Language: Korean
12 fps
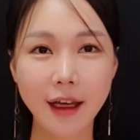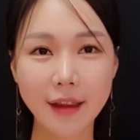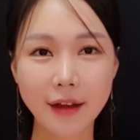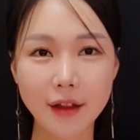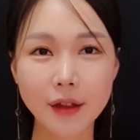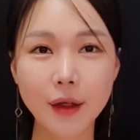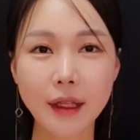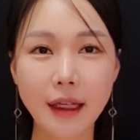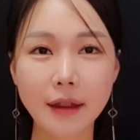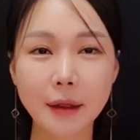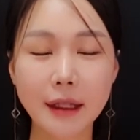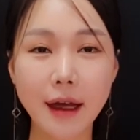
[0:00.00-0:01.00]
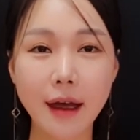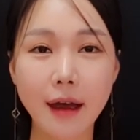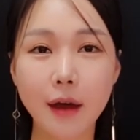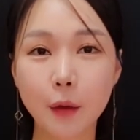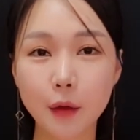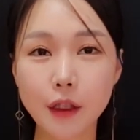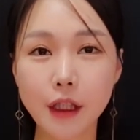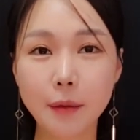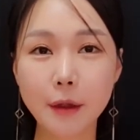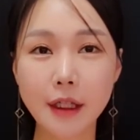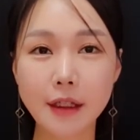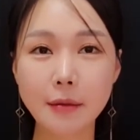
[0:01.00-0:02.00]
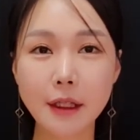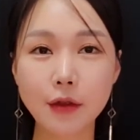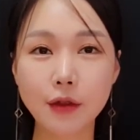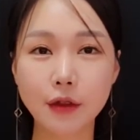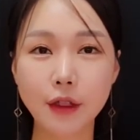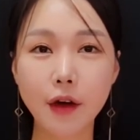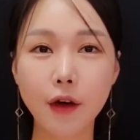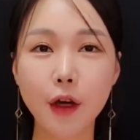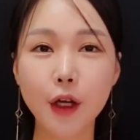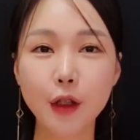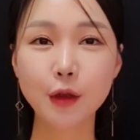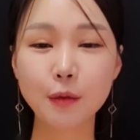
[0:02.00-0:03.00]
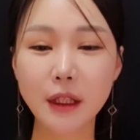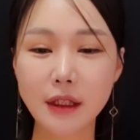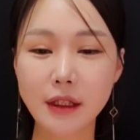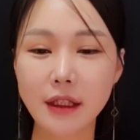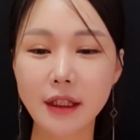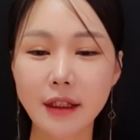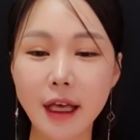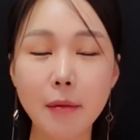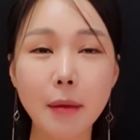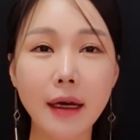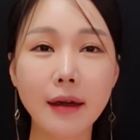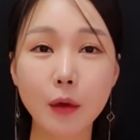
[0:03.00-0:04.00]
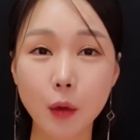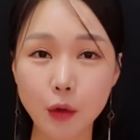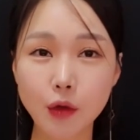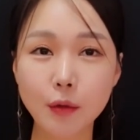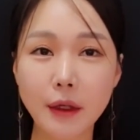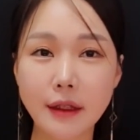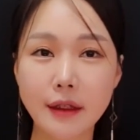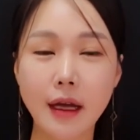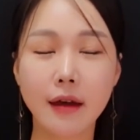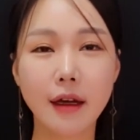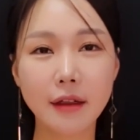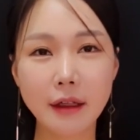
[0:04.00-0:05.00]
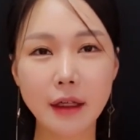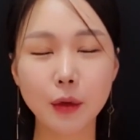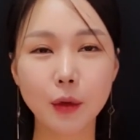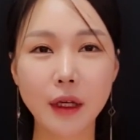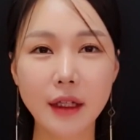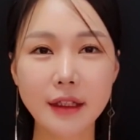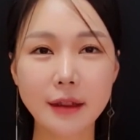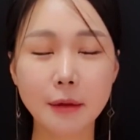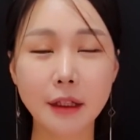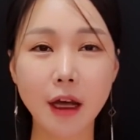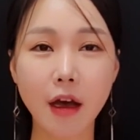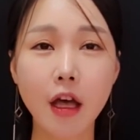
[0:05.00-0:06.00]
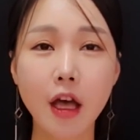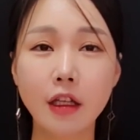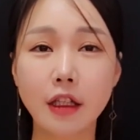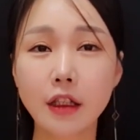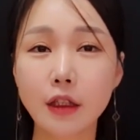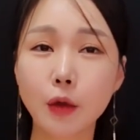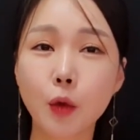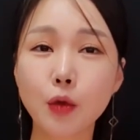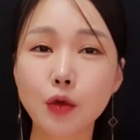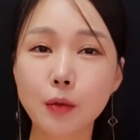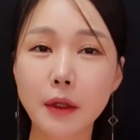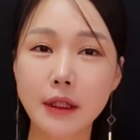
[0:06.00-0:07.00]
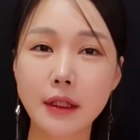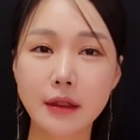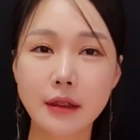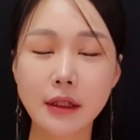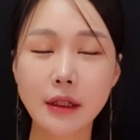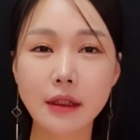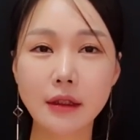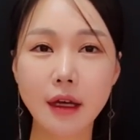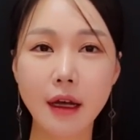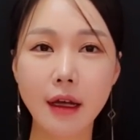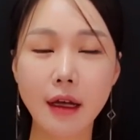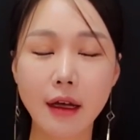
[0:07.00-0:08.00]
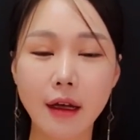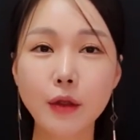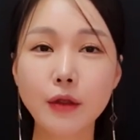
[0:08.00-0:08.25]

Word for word: 안녕하세요, 나인입니다. 오늘 리뷰할 신메뉴는요, 금넨치킨의 마라고추바사삭 함께 하도록 하겠습니다. 이 고추바사삭 시리즈가